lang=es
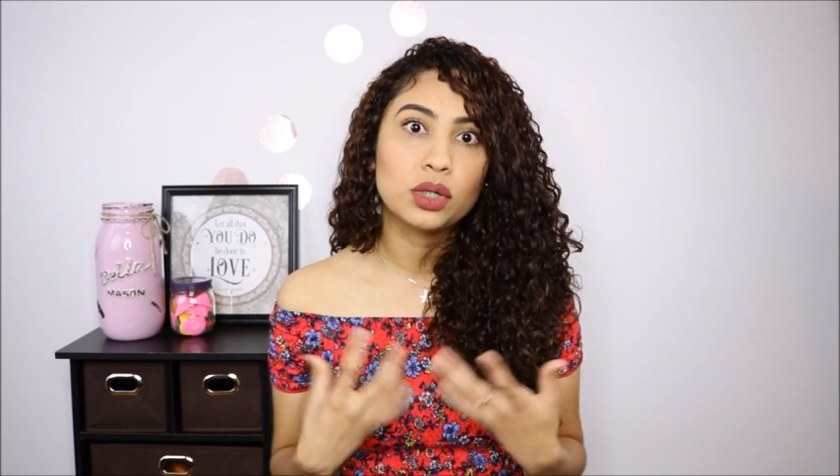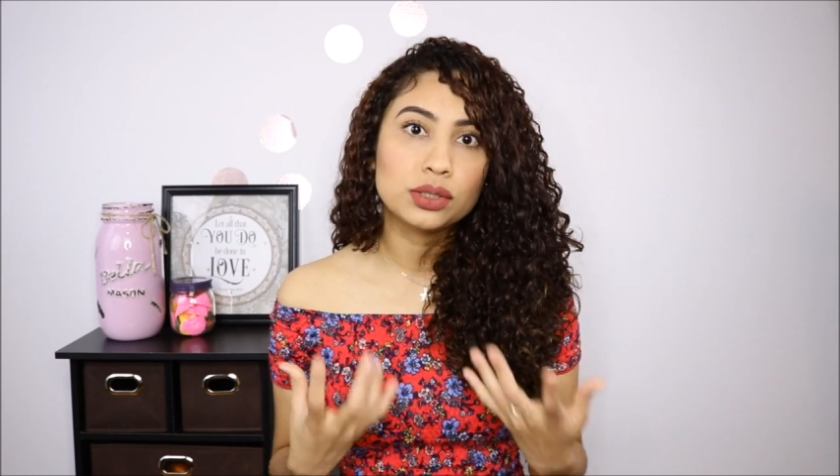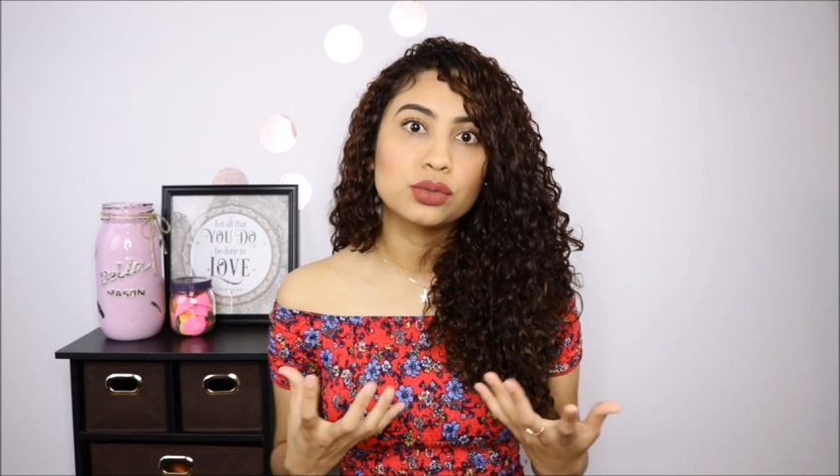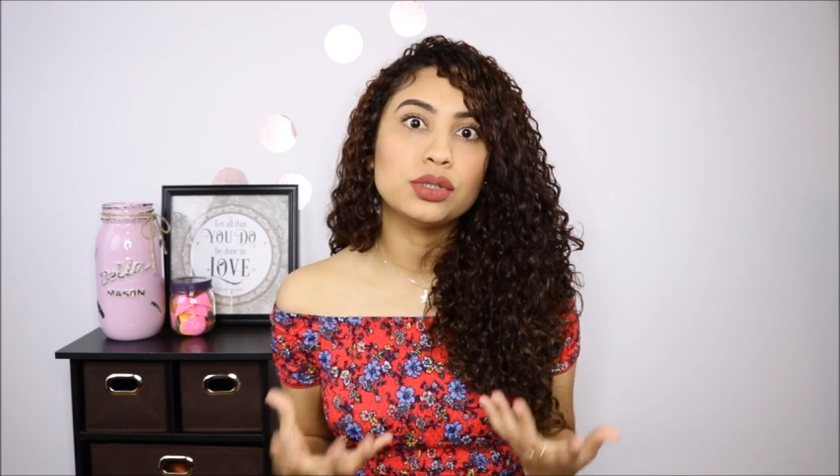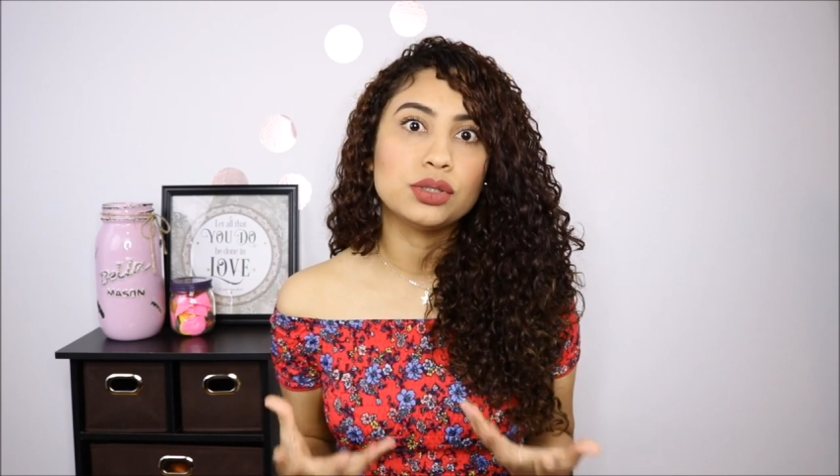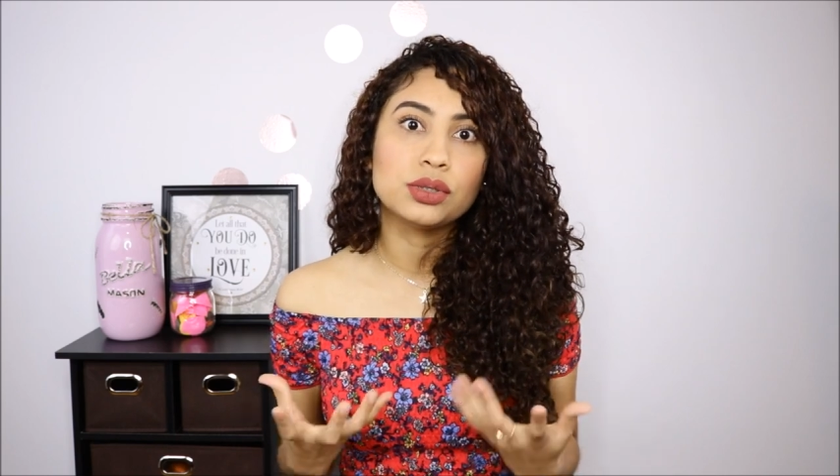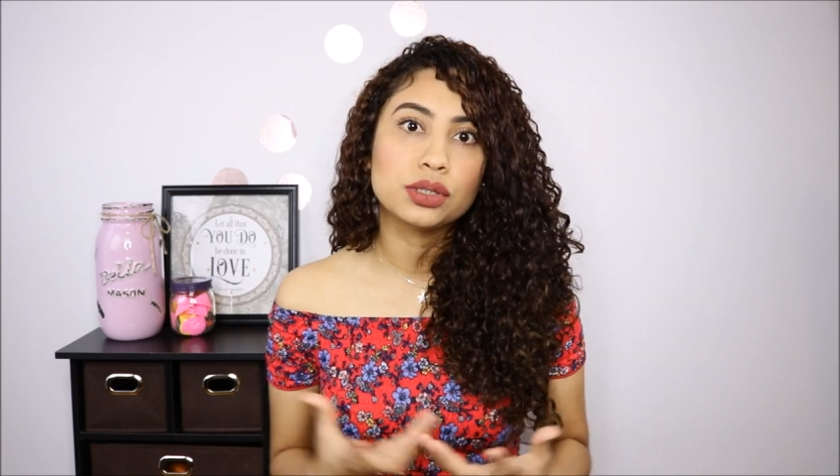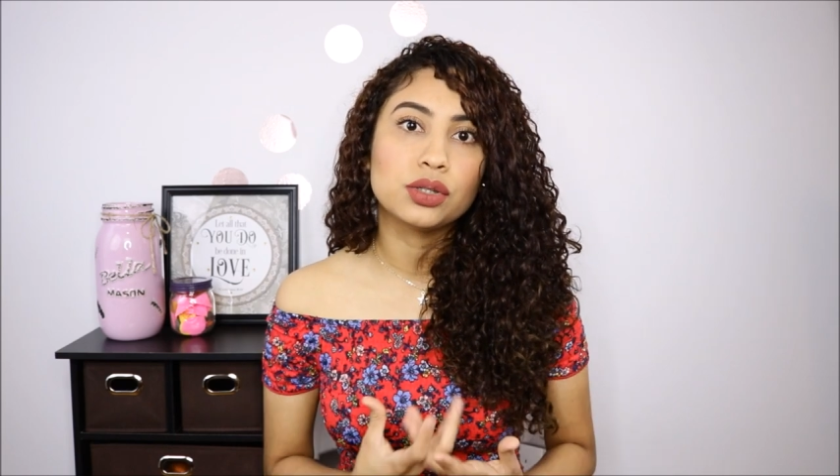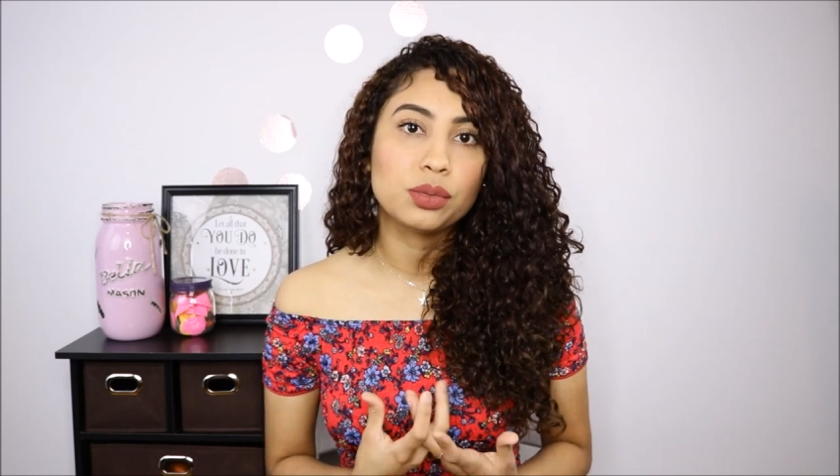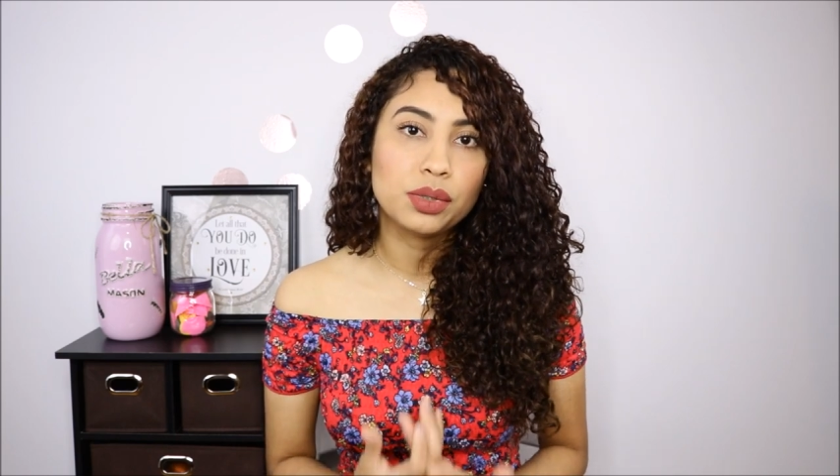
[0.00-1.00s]
en las condiciones
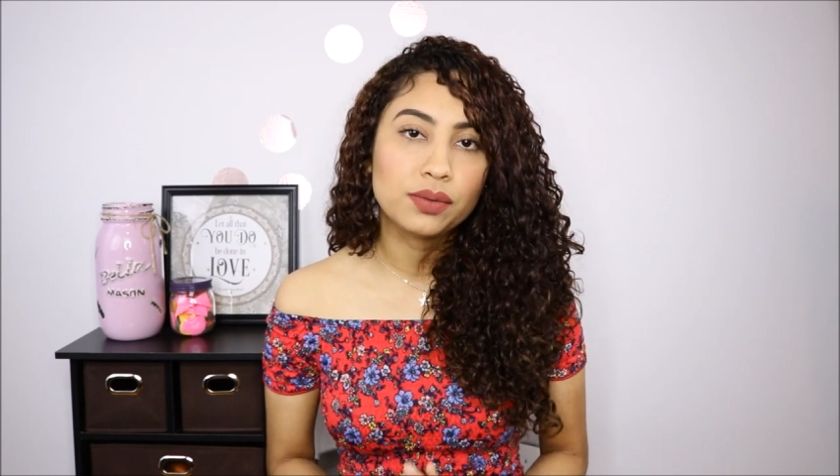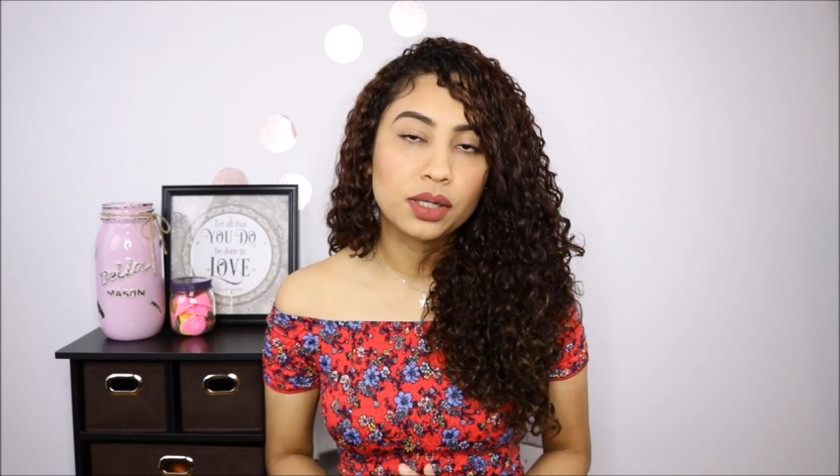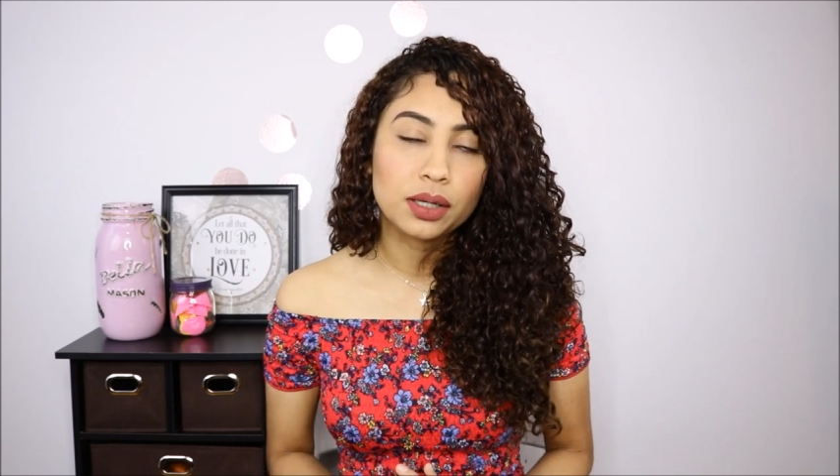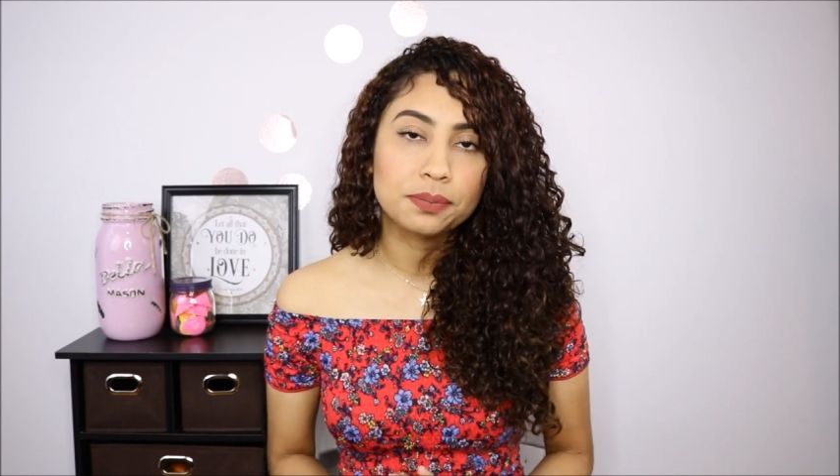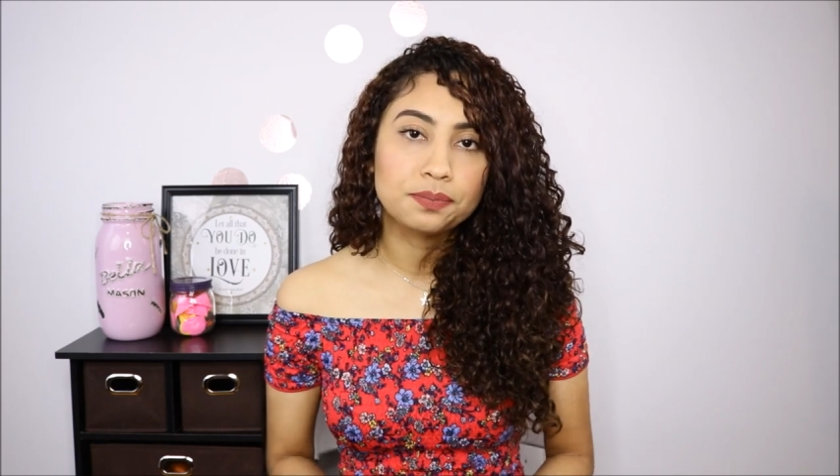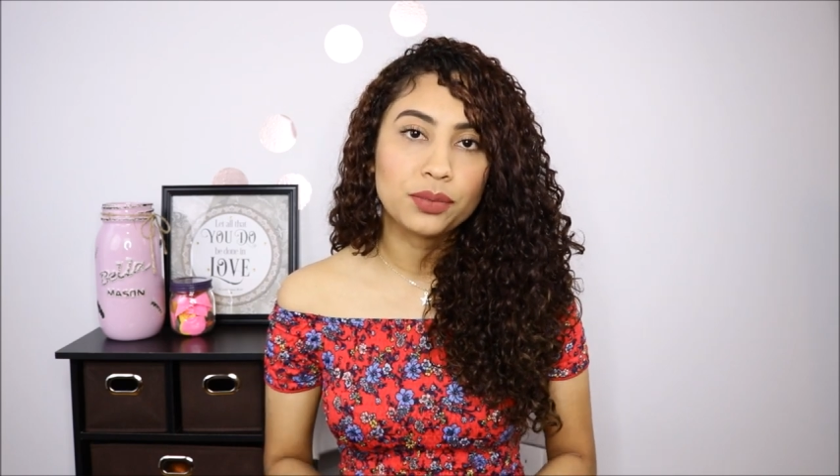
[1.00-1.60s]
que yo vivía.